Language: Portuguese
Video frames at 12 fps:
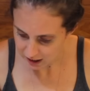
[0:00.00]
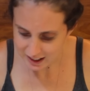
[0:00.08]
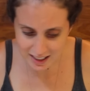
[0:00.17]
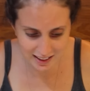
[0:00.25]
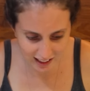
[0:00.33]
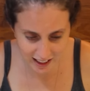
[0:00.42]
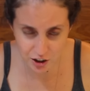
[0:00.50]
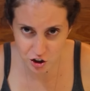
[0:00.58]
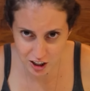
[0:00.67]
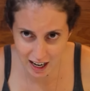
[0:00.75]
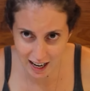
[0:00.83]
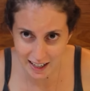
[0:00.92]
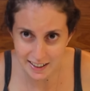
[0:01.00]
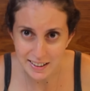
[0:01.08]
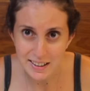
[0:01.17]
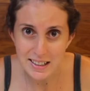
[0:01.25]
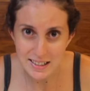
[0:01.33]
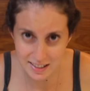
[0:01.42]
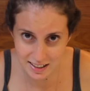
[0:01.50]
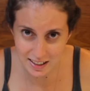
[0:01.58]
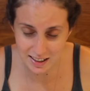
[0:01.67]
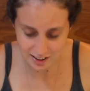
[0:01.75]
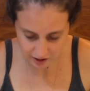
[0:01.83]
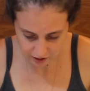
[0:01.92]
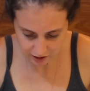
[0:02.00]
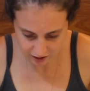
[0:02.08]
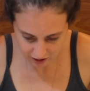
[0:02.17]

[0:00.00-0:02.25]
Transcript: Que tem Sky? Sim.